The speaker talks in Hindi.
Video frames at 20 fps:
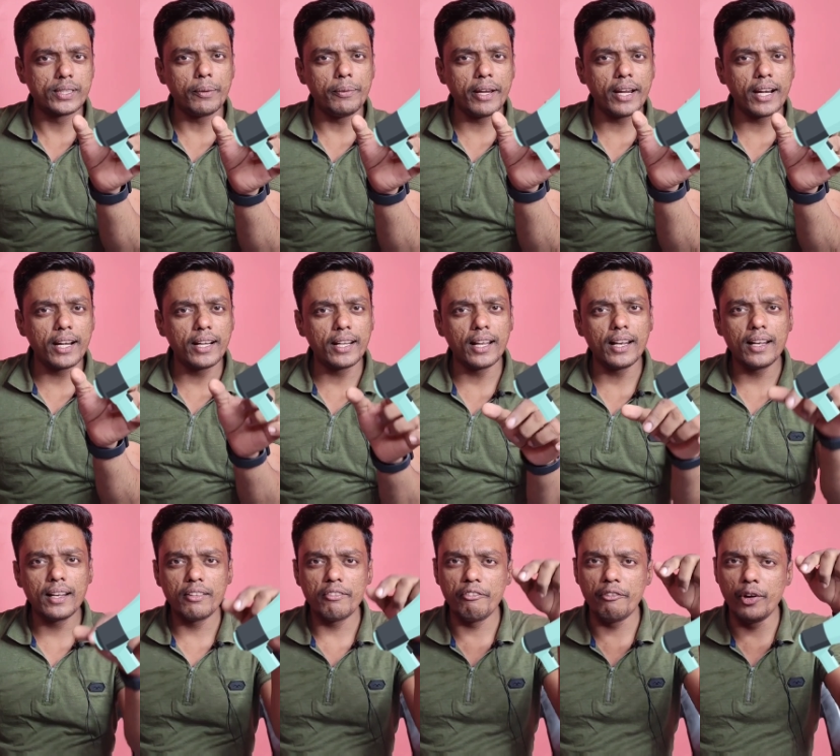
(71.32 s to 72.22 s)
उस सभी का
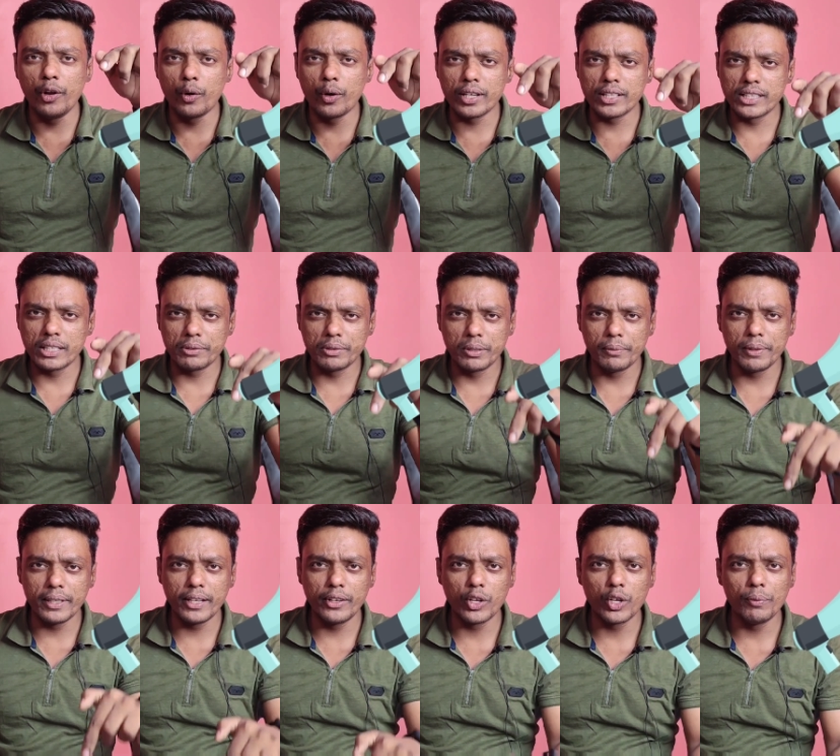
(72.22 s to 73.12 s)
डिटेल वीडियो को
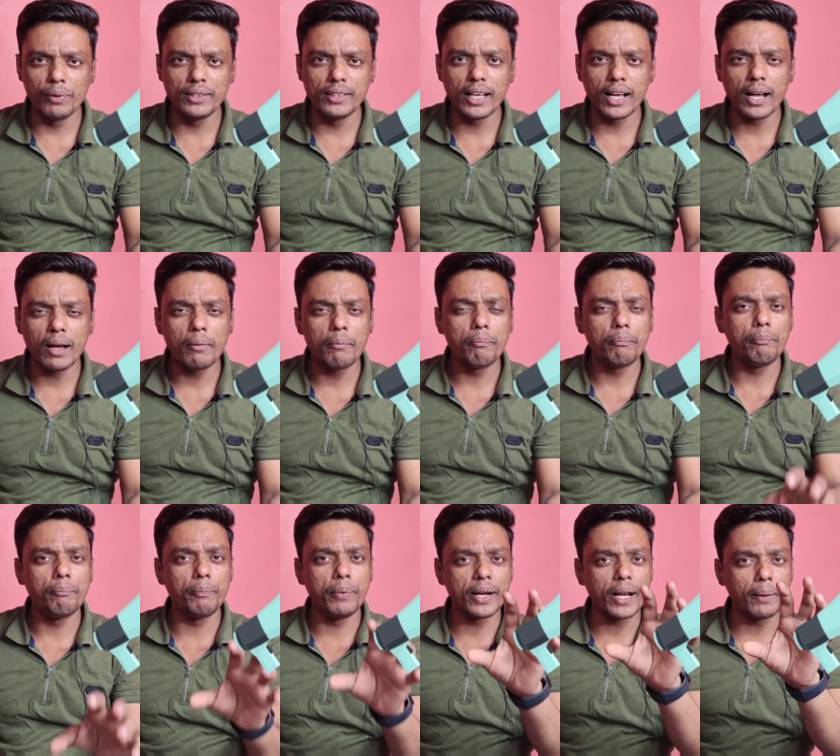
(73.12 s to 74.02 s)
डिस्क्रिप्शन में देखने को मिल जाएगा
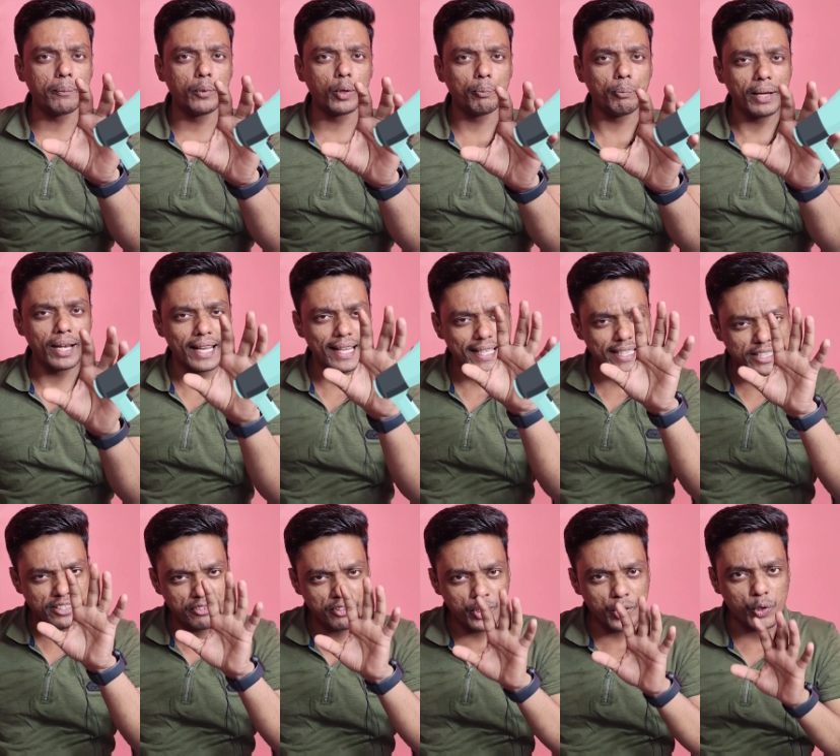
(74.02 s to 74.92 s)
पर आप लोग
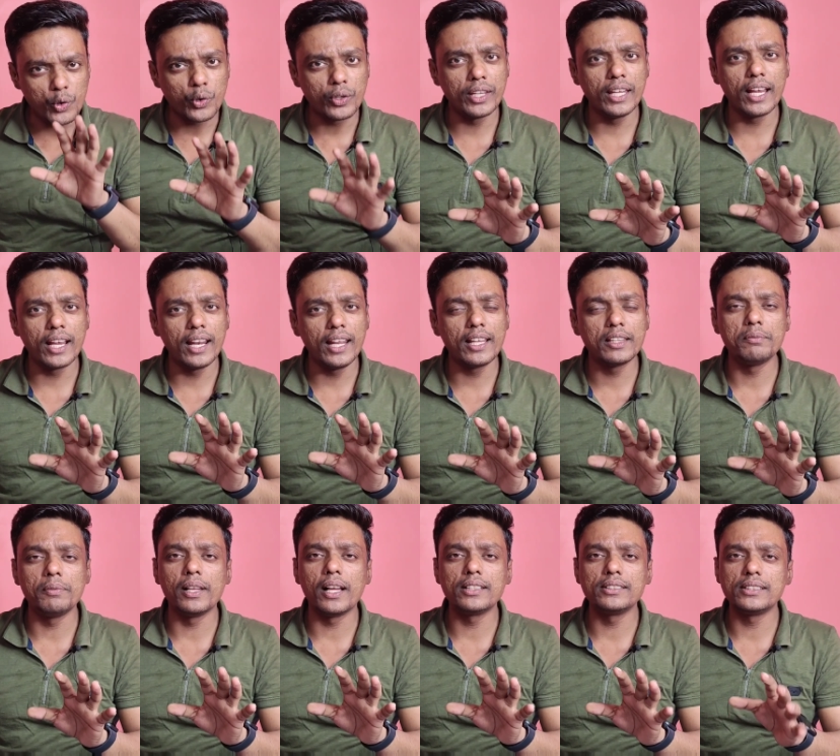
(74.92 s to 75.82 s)
पहले इस वीडियो को देख
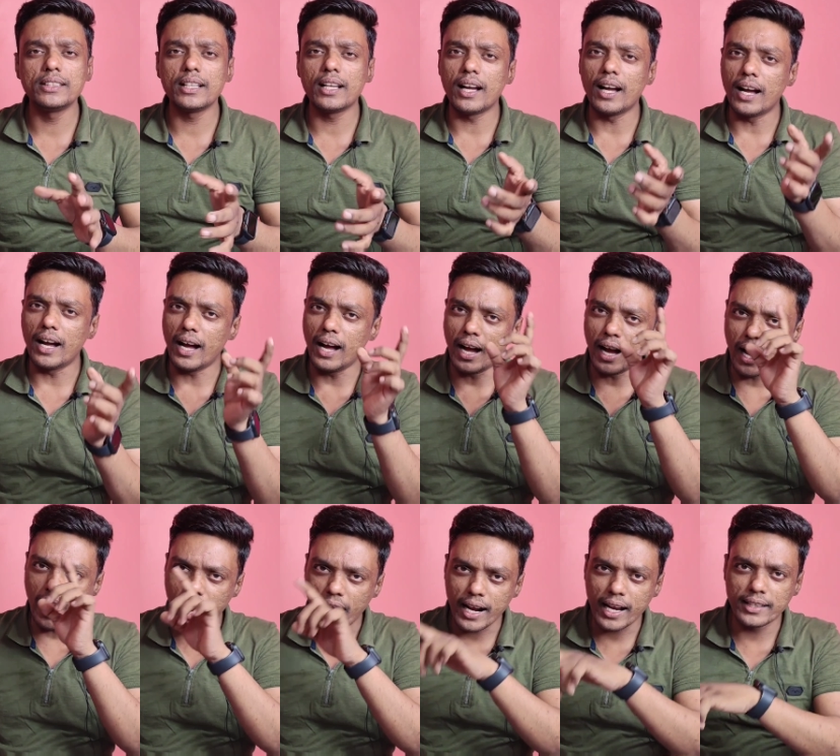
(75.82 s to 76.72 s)
लें इतमान से
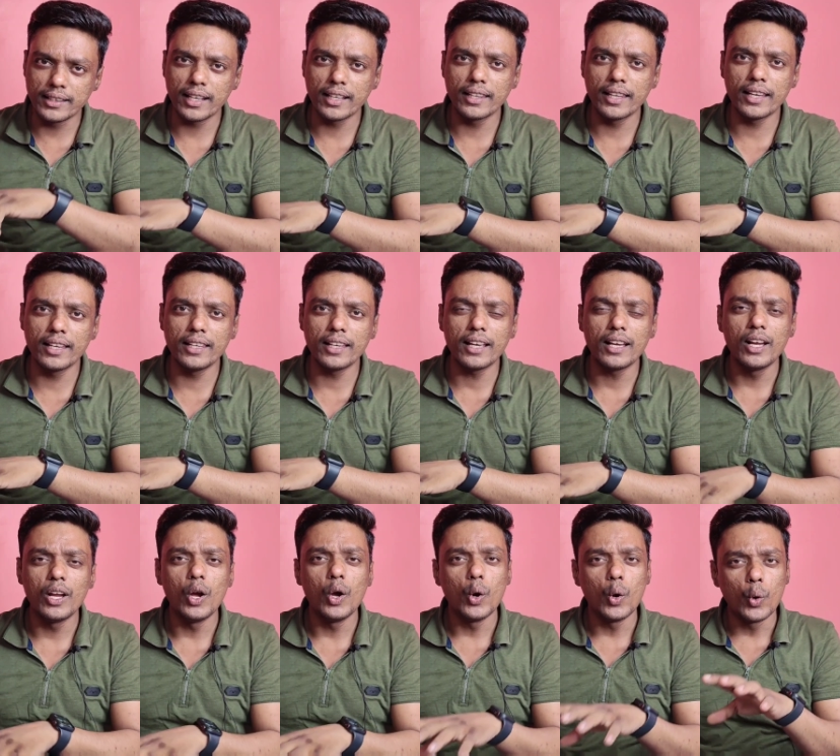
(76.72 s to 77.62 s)
आगे तक
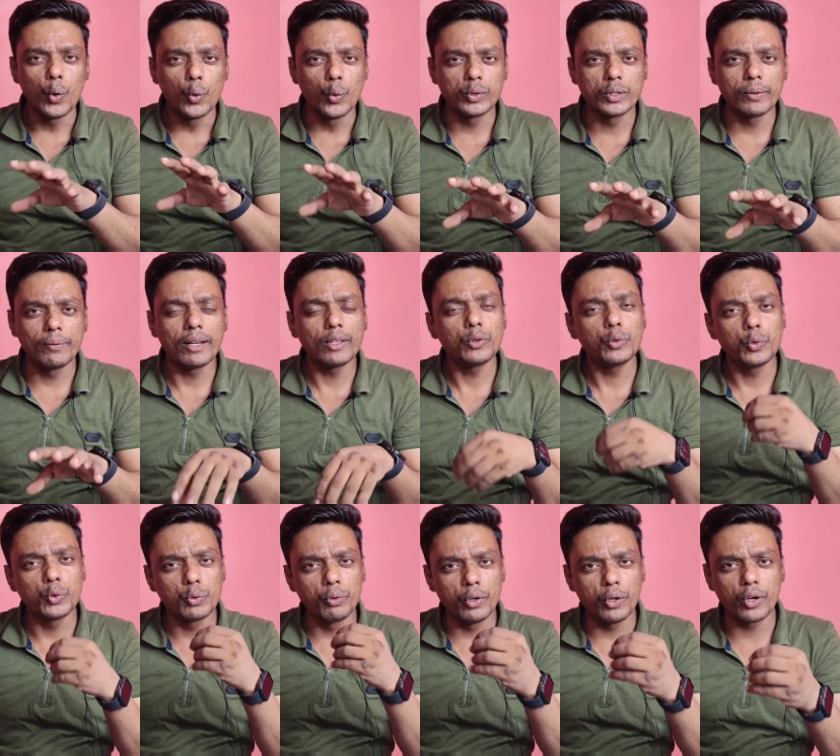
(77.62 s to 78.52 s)
देखिए उसके
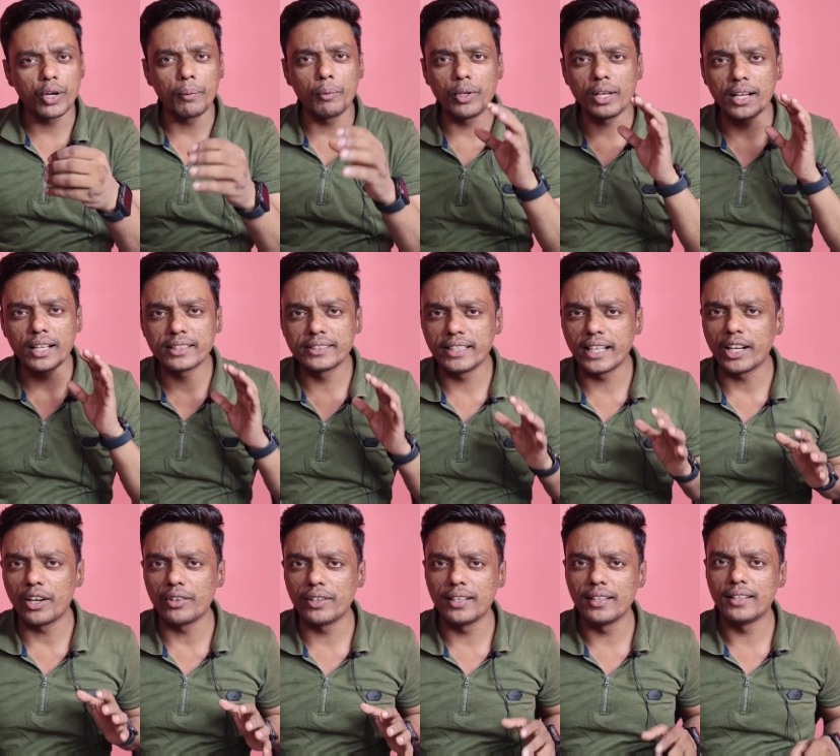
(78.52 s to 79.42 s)
बाद उस वीडियो को आप
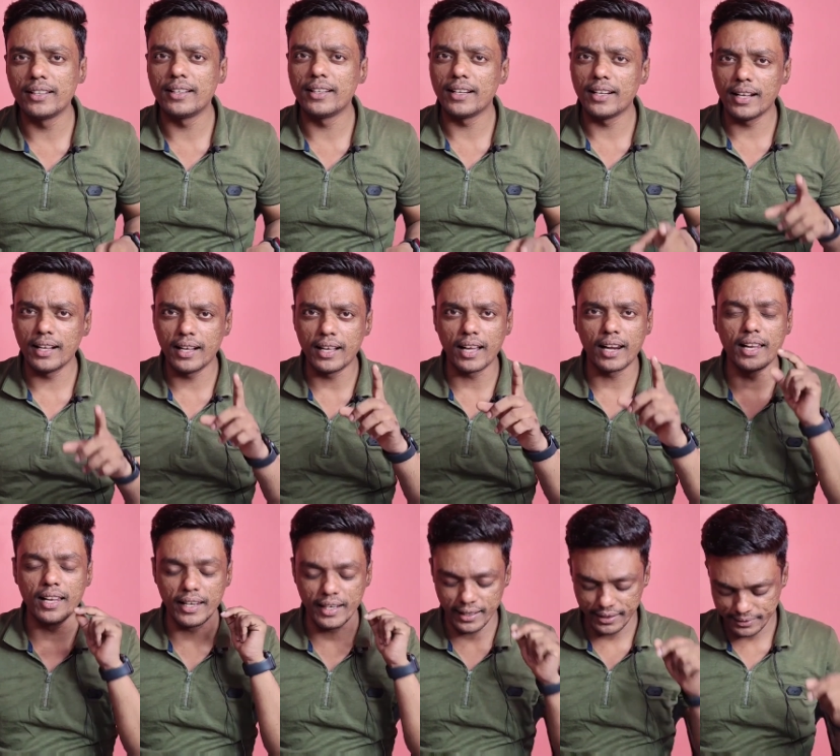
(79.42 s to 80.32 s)
जाकर चेकआउट
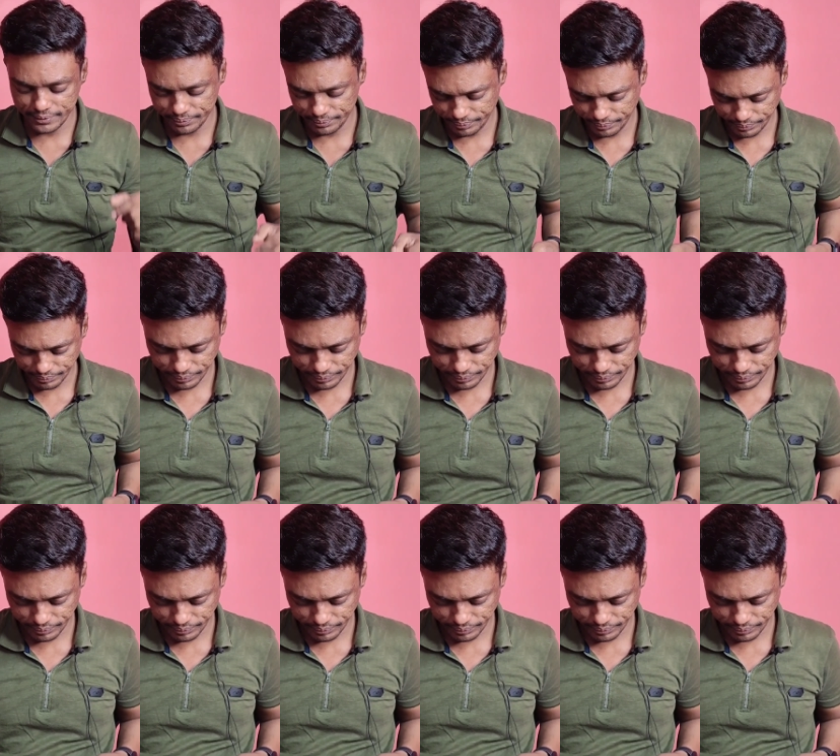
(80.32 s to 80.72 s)
कर लेना